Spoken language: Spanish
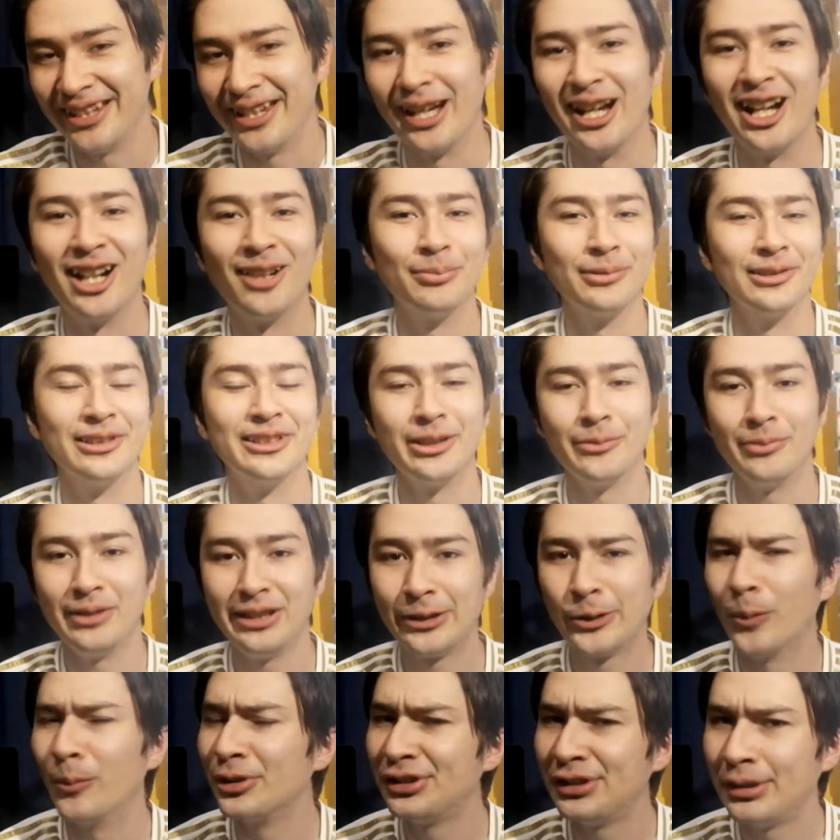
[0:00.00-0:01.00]
de Apple
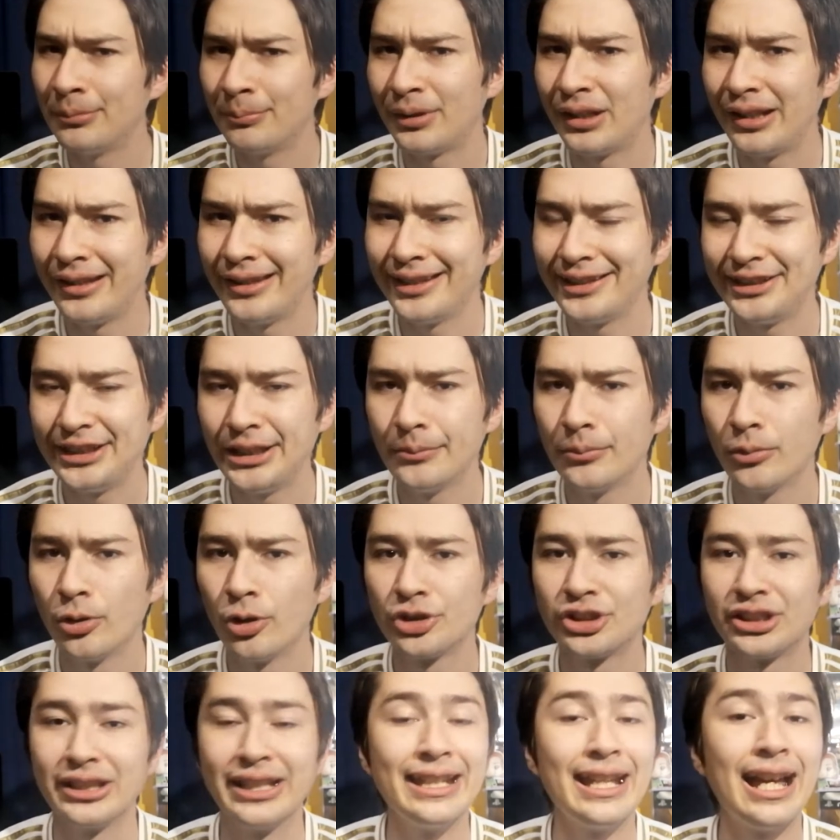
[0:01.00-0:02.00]
TV como siempre
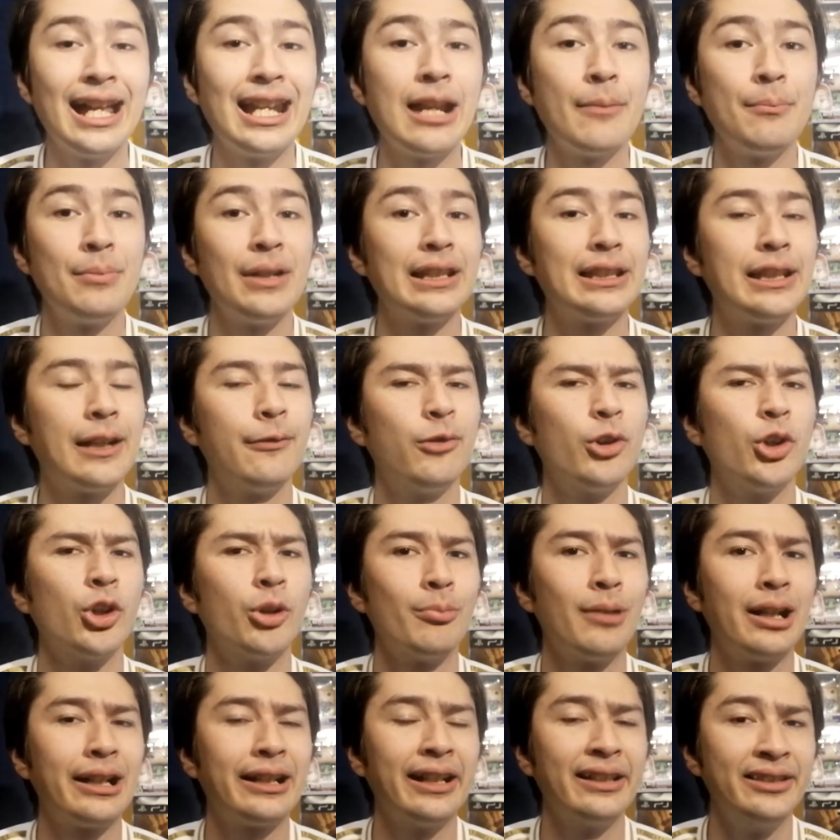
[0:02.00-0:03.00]
decimos y a la
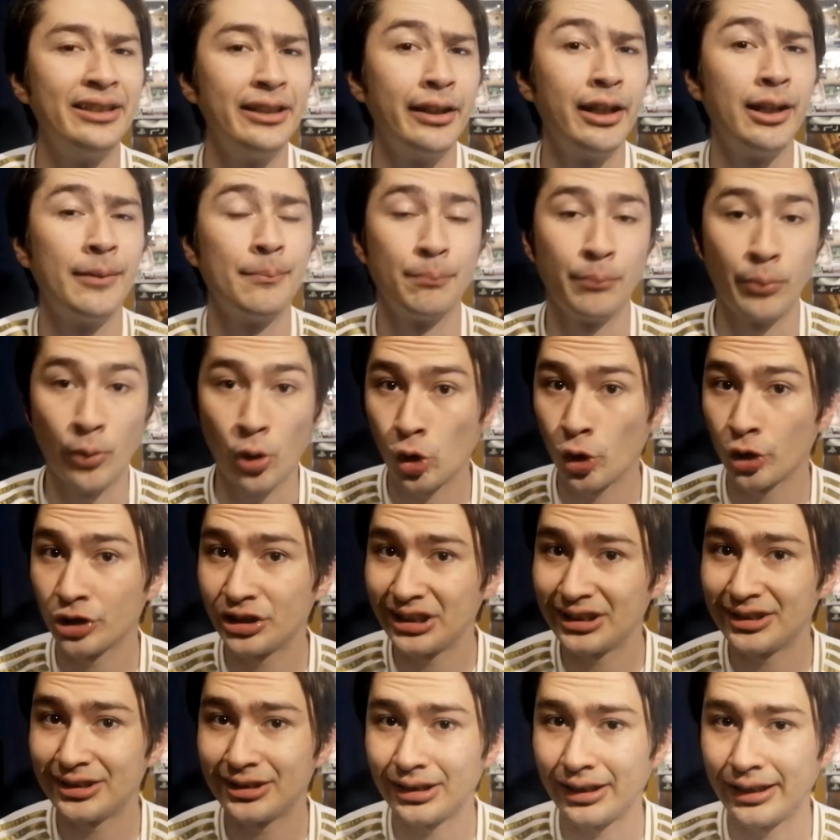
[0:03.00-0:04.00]
plataforma que tiene
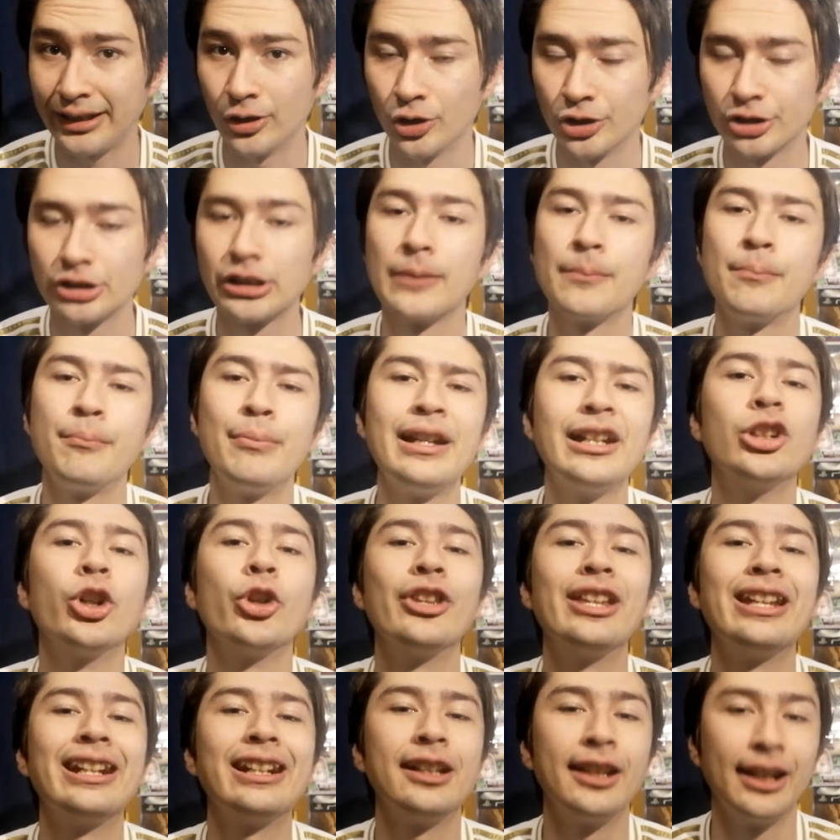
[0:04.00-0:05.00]
pocos estrenos
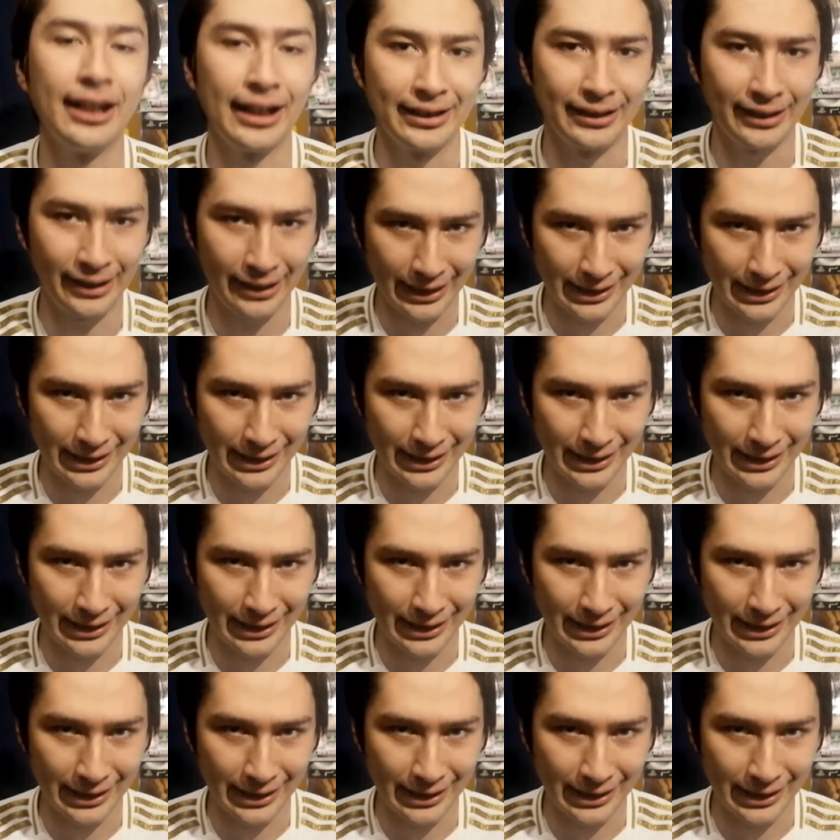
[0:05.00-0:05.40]
pero de gran